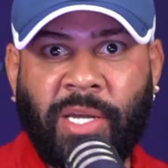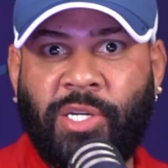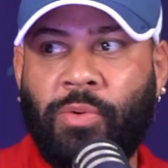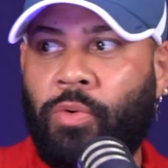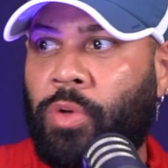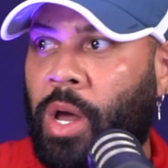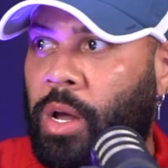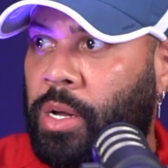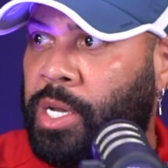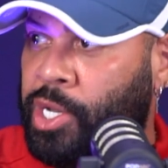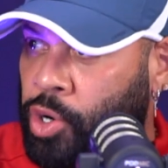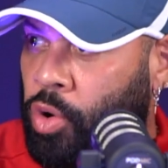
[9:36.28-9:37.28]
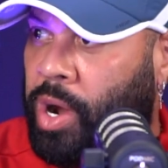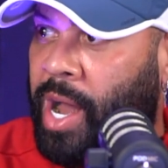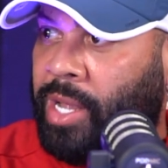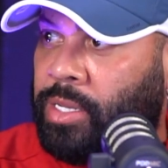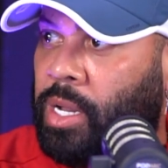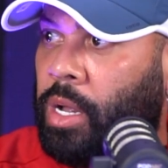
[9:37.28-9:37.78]
Chibuda y no
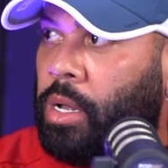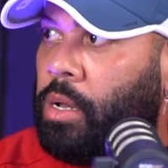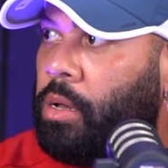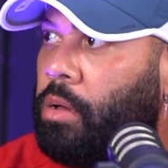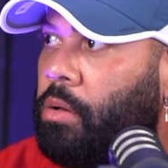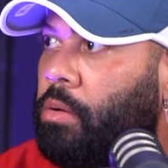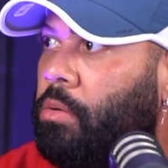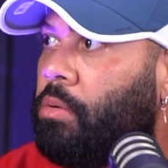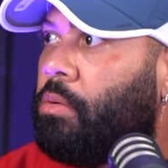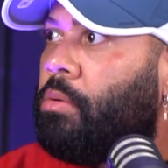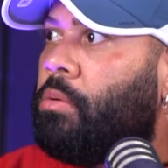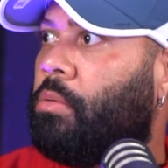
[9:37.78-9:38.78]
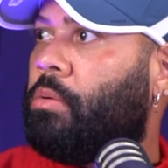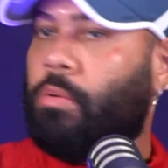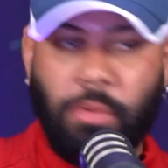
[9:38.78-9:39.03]
canta. ¿Y a qué tú crees?